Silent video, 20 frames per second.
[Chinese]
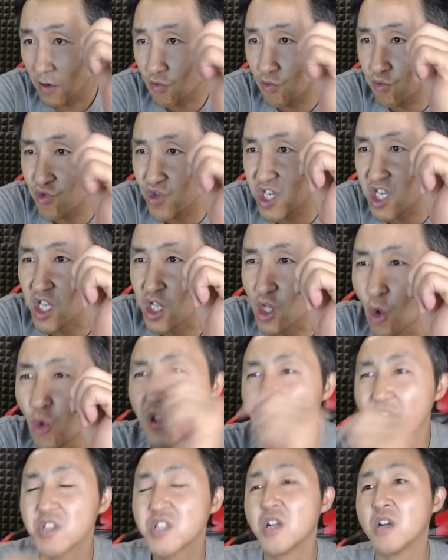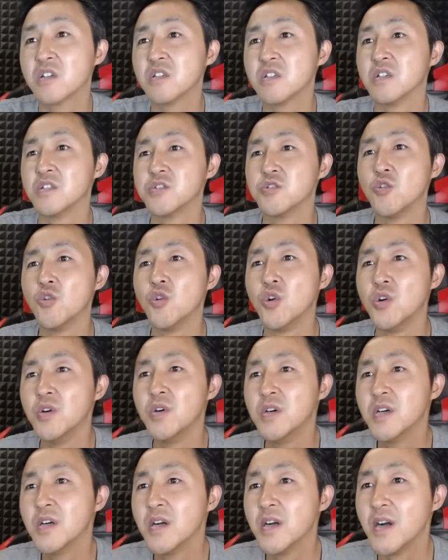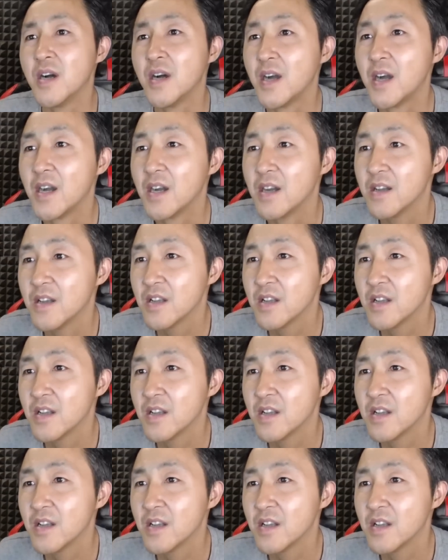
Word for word: 估计都能上热搜啊。